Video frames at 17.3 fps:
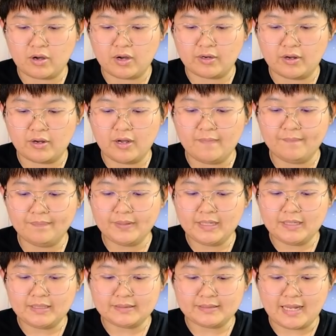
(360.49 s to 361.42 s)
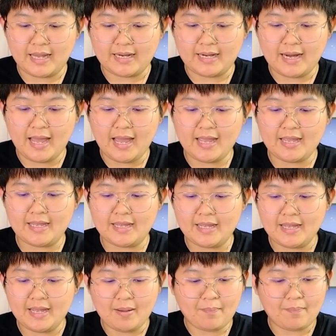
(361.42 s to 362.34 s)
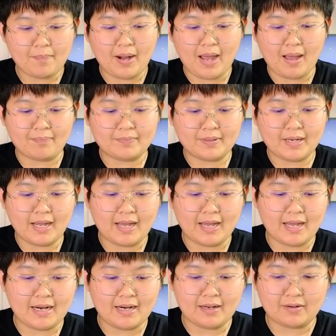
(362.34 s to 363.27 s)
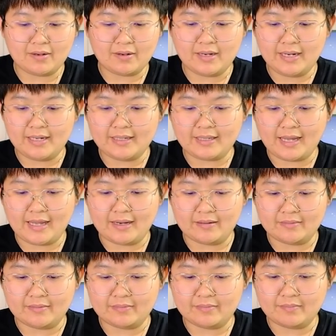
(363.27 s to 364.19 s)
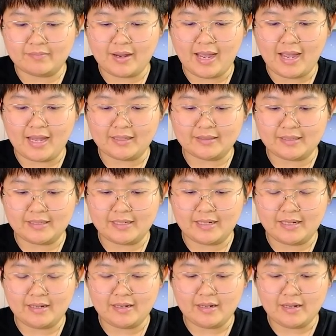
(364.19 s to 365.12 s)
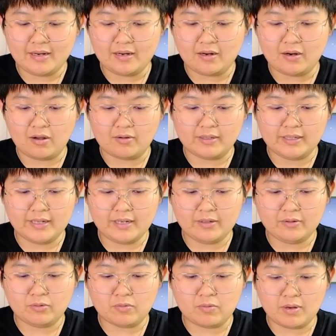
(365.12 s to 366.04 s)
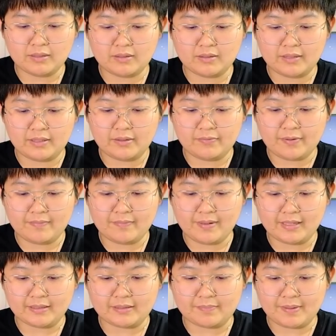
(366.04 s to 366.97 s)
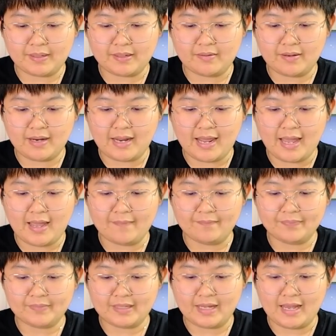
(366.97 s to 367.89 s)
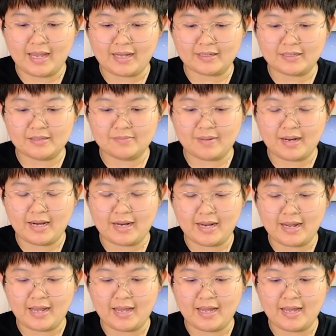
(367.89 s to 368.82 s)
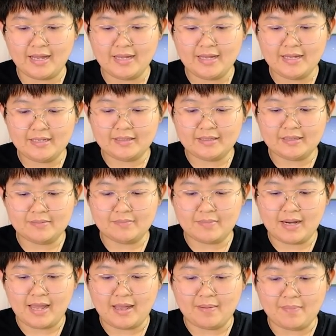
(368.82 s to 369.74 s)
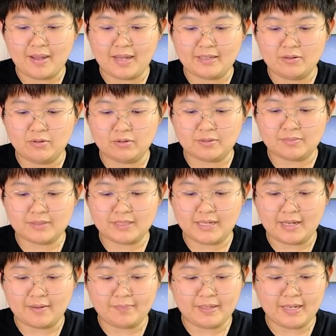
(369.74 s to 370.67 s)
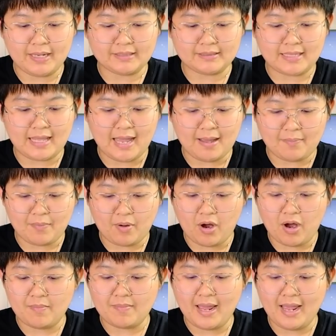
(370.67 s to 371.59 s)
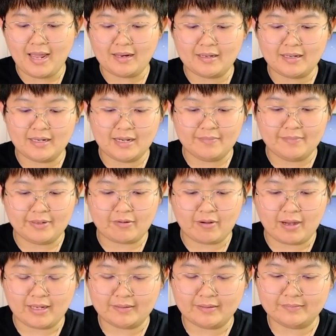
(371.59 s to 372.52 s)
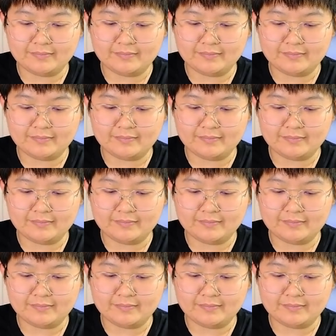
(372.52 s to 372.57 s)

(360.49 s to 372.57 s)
ก่อนเนาะจะได้ปรับนะคะแล้วก็เล่นกันมาทีนี้ลองเลื่อนดูว่าตอนนี้ Frame Rate จะเป็นเท่าไหร่แล้วขึ้นมาแล้วนะคะขึ้นมาแล้วมาที่64 fps และพร้อมและเริ่มดีกว่า